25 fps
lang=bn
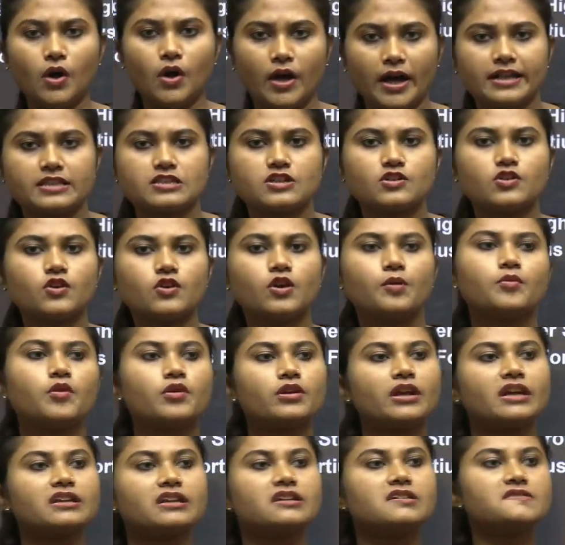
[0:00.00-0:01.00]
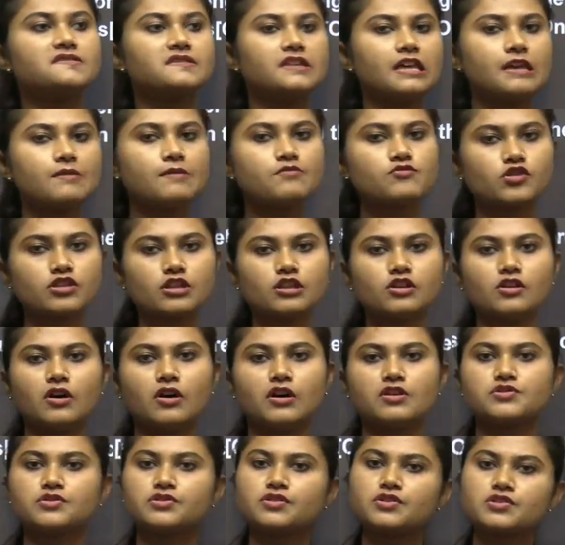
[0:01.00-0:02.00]
হয় যেরকম কোনো একটা স্কিম যদি
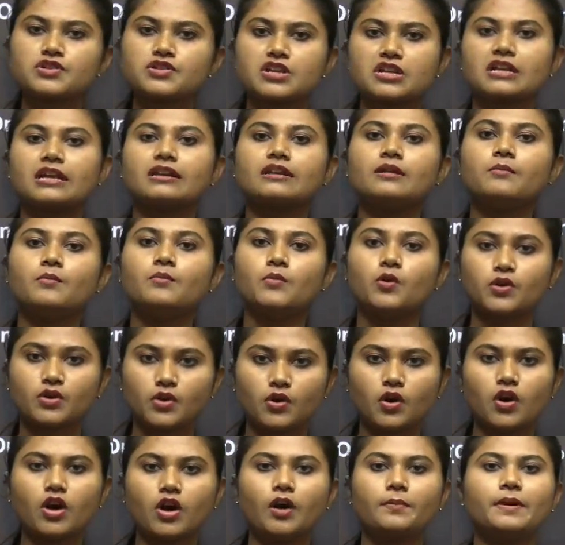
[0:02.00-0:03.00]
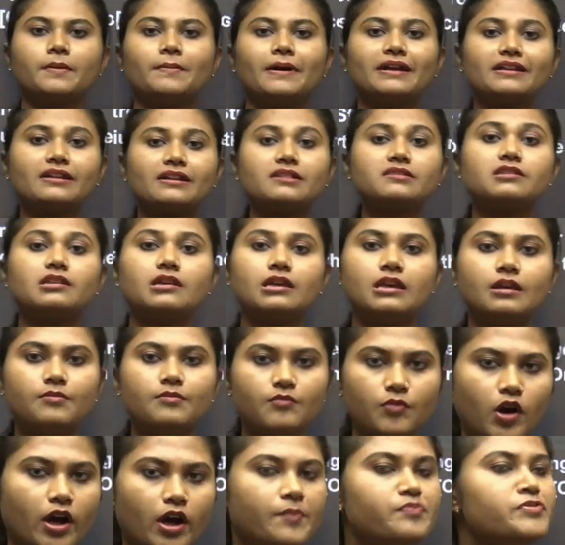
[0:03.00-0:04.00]
লঞ্চ হয়েছে সেটা একটা মোটো হবে বা একটা থিম
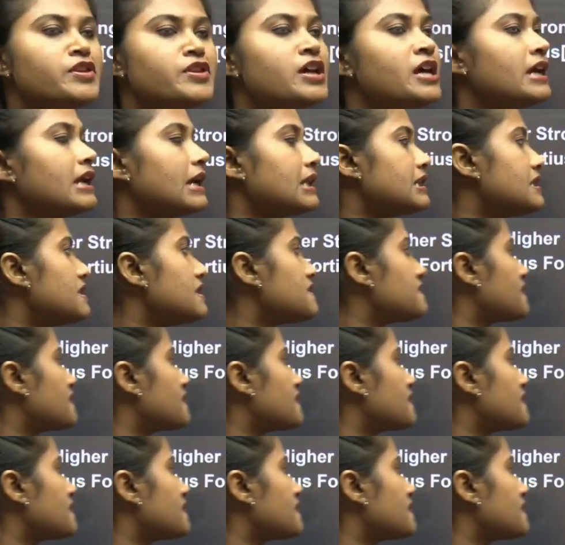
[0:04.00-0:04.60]
হয় ইন দ্য